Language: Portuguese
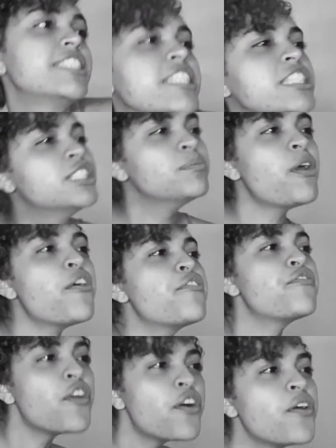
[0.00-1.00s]
o racismo
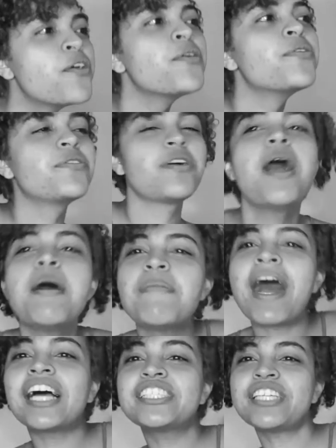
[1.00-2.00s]
eu vou,
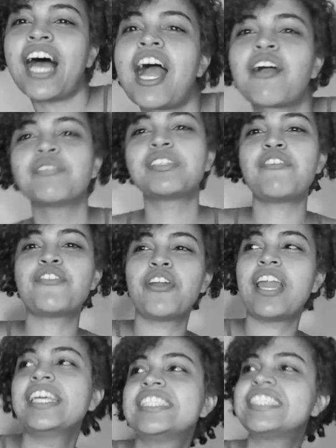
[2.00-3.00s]
marchar contra a
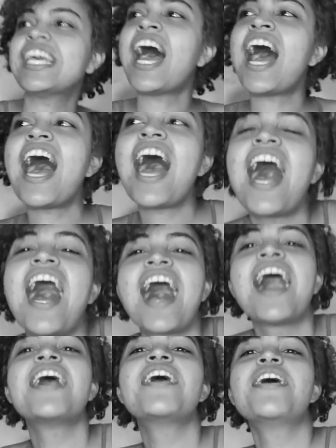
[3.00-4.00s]
violência,
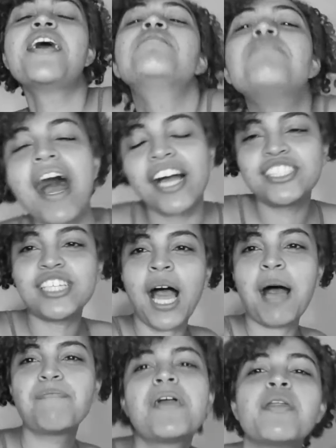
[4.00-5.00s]

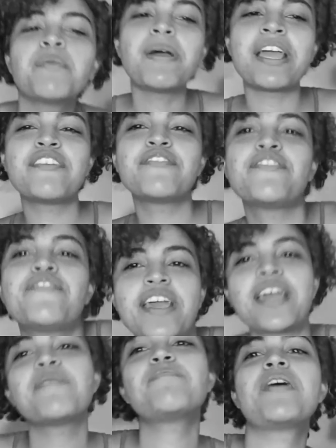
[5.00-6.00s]
marchar pelo bem
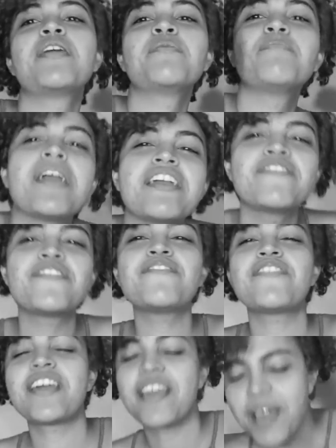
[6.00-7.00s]
viver, pelo bem
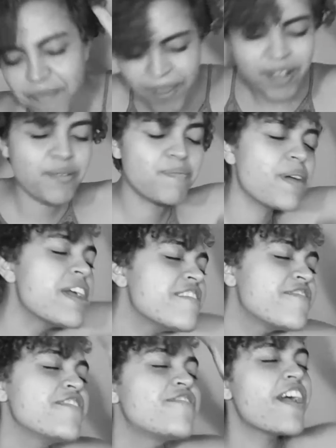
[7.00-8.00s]
viver, pelo
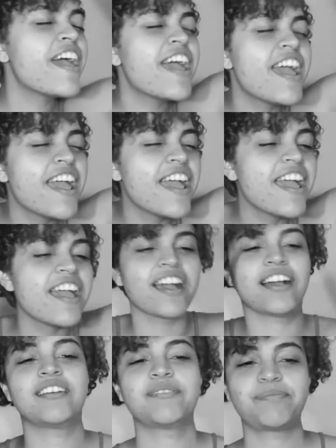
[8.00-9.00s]
bem
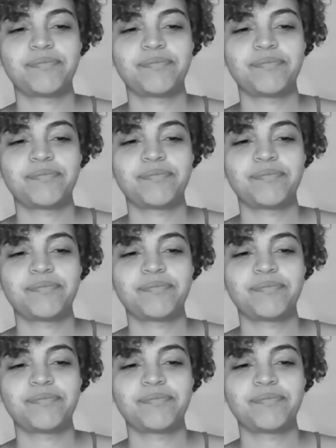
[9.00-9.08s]
viver.